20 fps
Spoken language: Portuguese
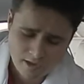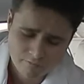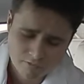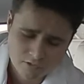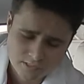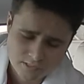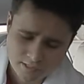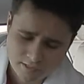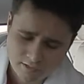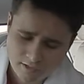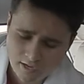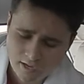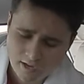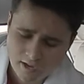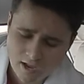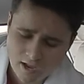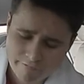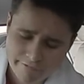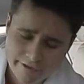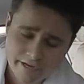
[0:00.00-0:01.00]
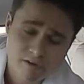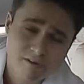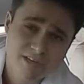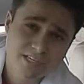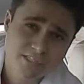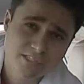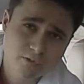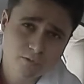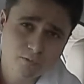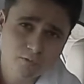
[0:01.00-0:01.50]
Inclusive existem
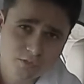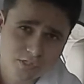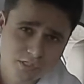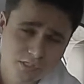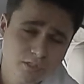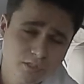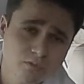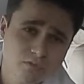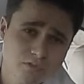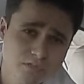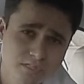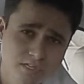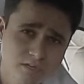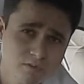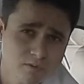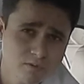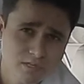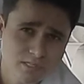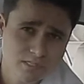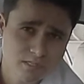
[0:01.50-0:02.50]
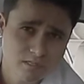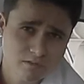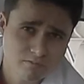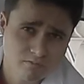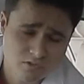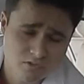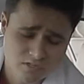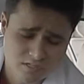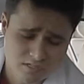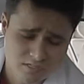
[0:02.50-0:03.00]
acessórios com capas para banco,
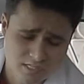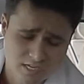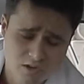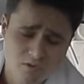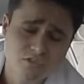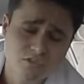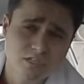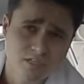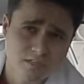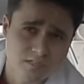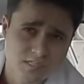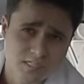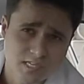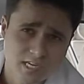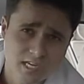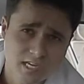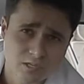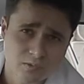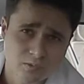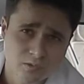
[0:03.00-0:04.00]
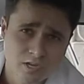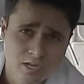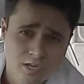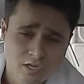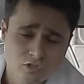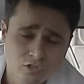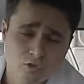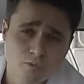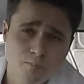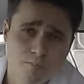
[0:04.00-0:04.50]
para o banco de trás, pode ser
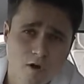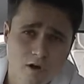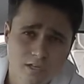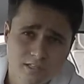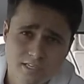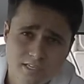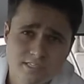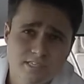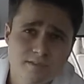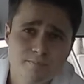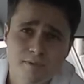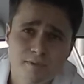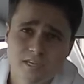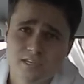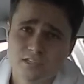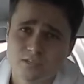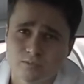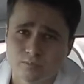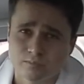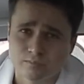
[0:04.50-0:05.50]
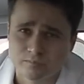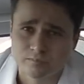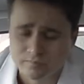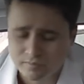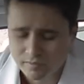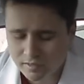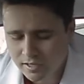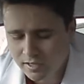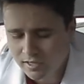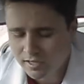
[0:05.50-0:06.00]
forrado, até porque é um
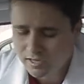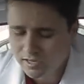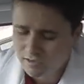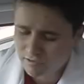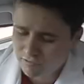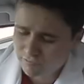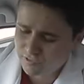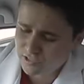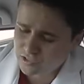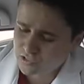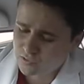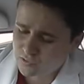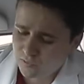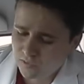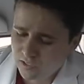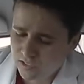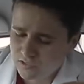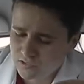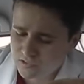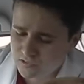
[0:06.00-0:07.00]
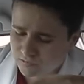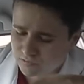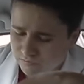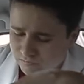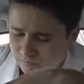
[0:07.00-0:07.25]
animal que ele tem